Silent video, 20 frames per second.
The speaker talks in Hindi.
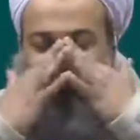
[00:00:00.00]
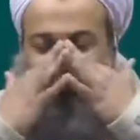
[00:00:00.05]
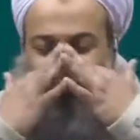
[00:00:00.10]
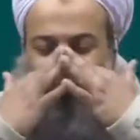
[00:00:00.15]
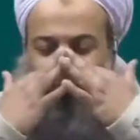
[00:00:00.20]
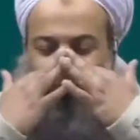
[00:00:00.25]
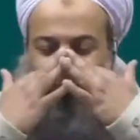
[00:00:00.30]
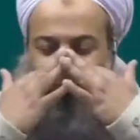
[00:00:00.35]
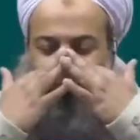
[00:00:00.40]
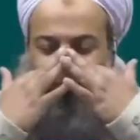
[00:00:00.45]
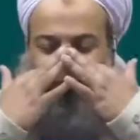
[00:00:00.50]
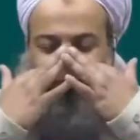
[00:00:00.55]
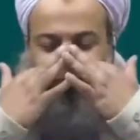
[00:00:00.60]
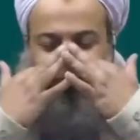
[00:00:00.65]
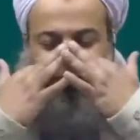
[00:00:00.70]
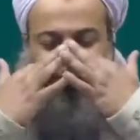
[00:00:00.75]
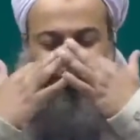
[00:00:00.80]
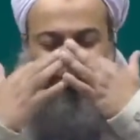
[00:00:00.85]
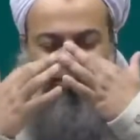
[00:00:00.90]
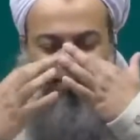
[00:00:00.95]
तो बहुत
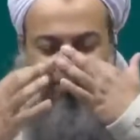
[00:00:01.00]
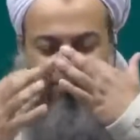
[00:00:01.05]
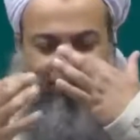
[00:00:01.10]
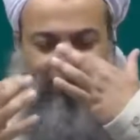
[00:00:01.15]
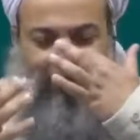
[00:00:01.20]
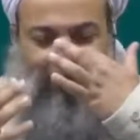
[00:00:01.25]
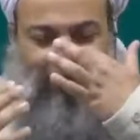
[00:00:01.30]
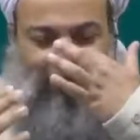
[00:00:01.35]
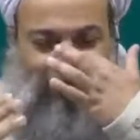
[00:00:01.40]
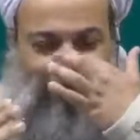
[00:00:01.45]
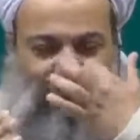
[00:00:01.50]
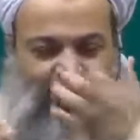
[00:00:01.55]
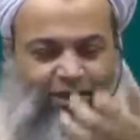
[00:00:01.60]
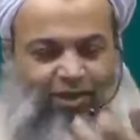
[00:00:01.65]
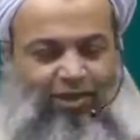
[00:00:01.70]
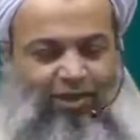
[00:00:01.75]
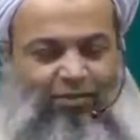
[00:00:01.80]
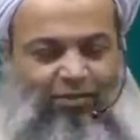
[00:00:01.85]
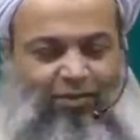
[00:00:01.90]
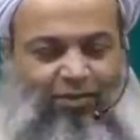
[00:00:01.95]
बड़े मेहरबान और
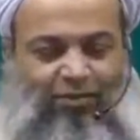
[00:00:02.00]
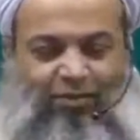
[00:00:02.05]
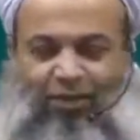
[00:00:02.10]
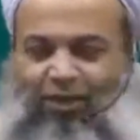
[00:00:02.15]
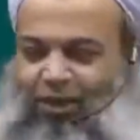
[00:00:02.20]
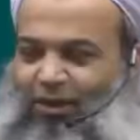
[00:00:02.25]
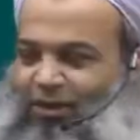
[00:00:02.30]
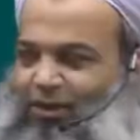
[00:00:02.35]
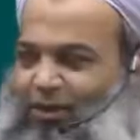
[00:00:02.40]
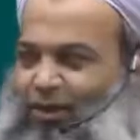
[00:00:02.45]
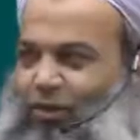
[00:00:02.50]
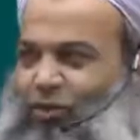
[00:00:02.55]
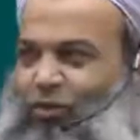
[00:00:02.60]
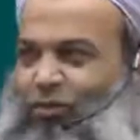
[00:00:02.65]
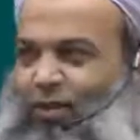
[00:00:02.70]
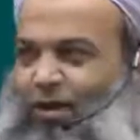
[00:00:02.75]
करीम है बड़ा अच्छा